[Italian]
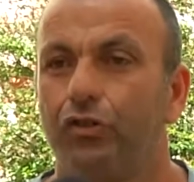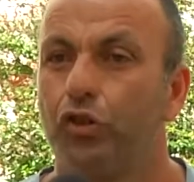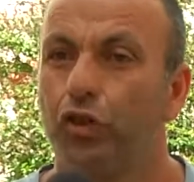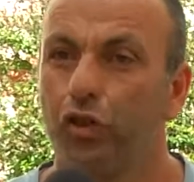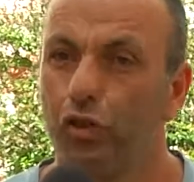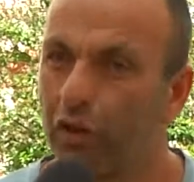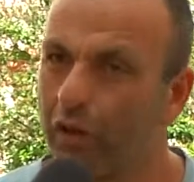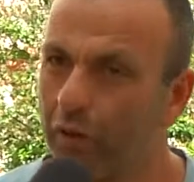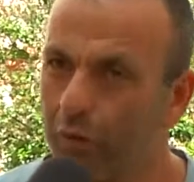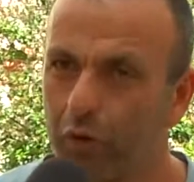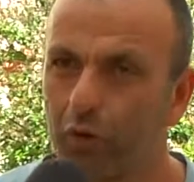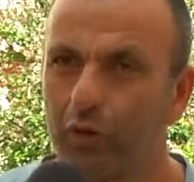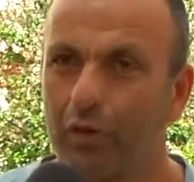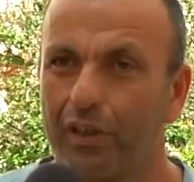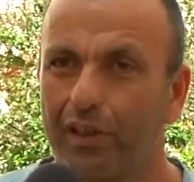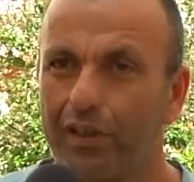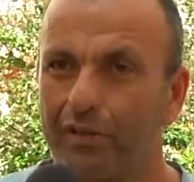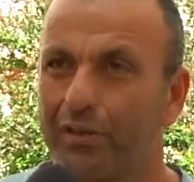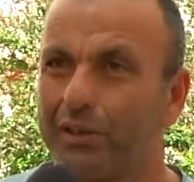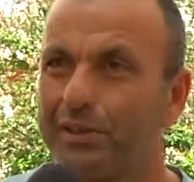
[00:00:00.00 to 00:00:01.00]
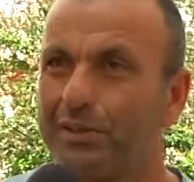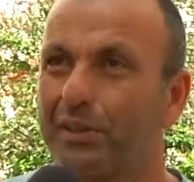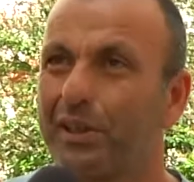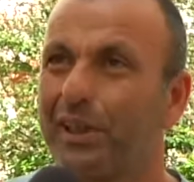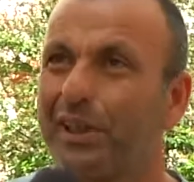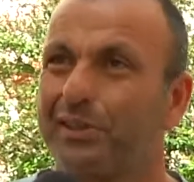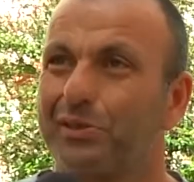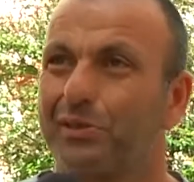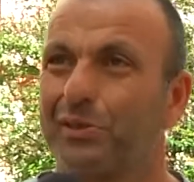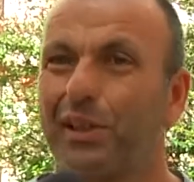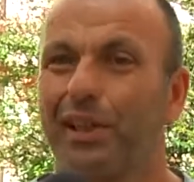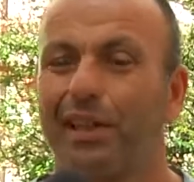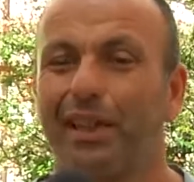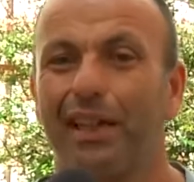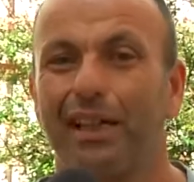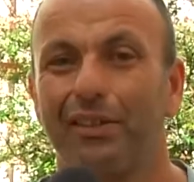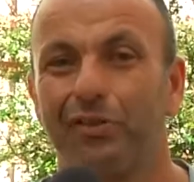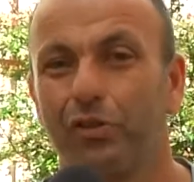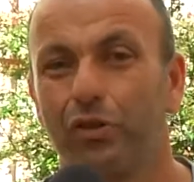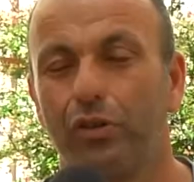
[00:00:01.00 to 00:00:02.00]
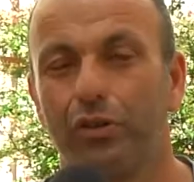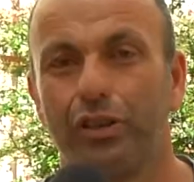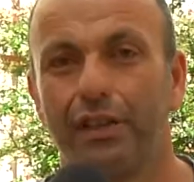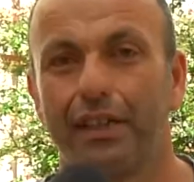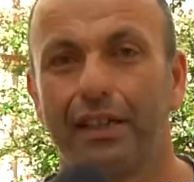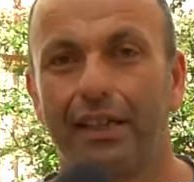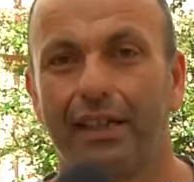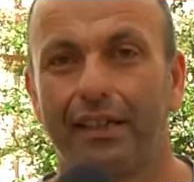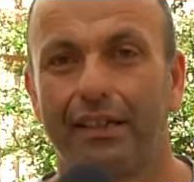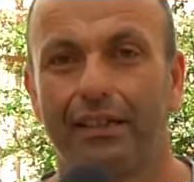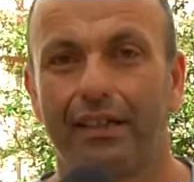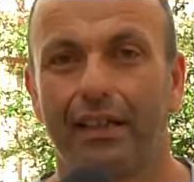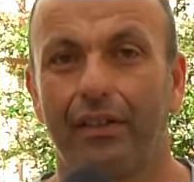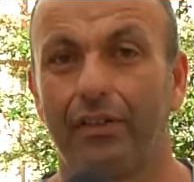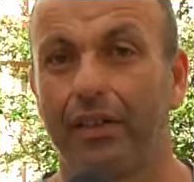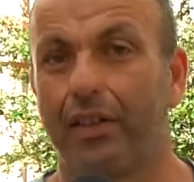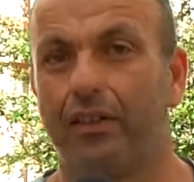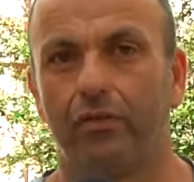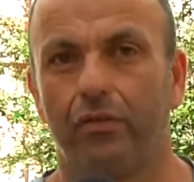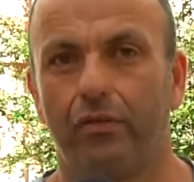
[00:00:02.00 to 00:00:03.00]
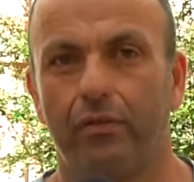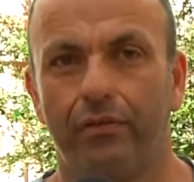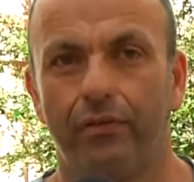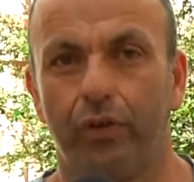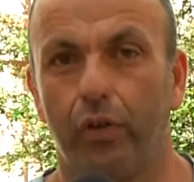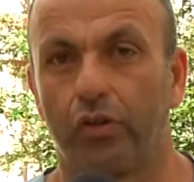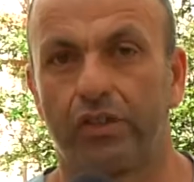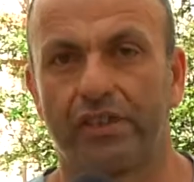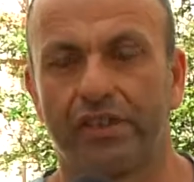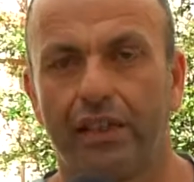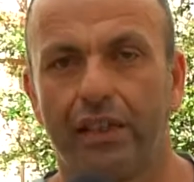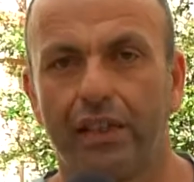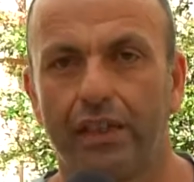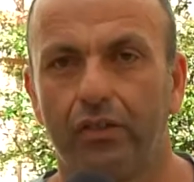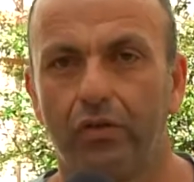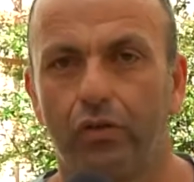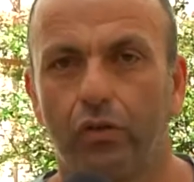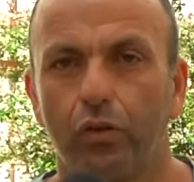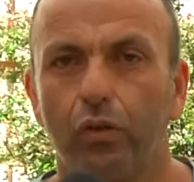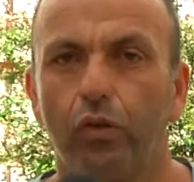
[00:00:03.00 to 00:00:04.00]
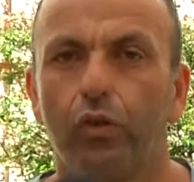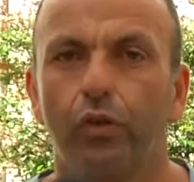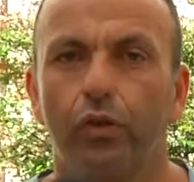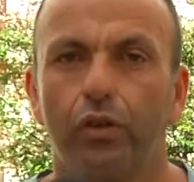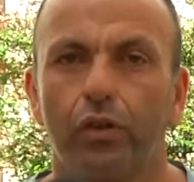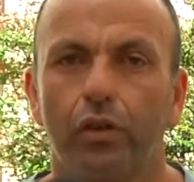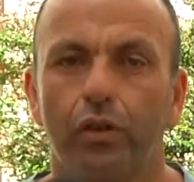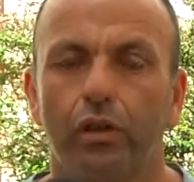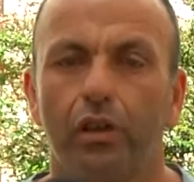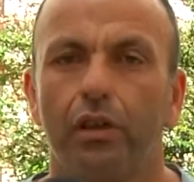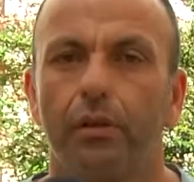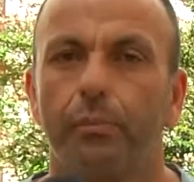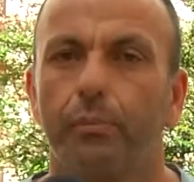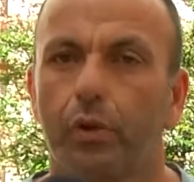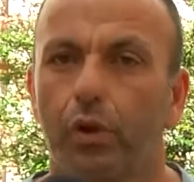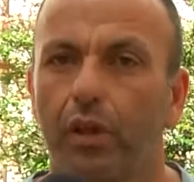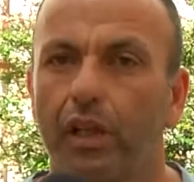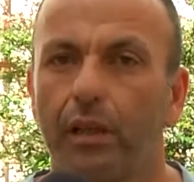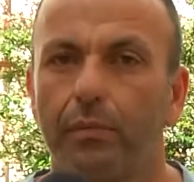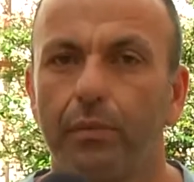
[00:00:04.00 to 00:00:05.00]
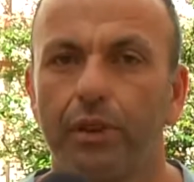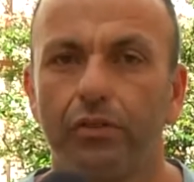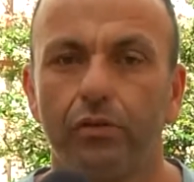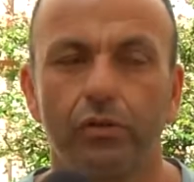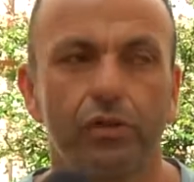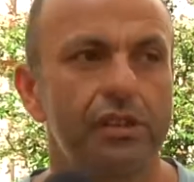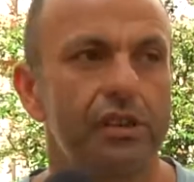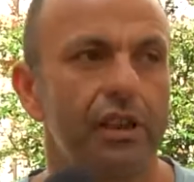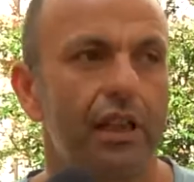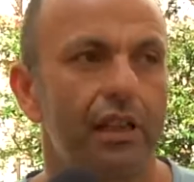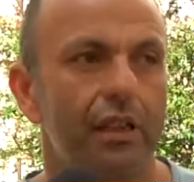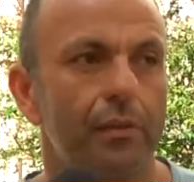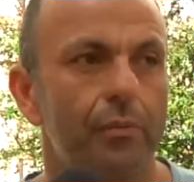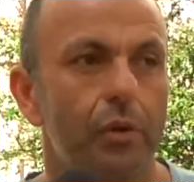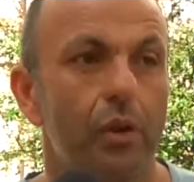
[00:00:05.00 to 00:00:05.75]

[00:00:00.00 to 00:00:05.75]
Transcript: Gino Lauriola in questo caso che Angelo Riccardi avranno forse letto loro il programma industriale,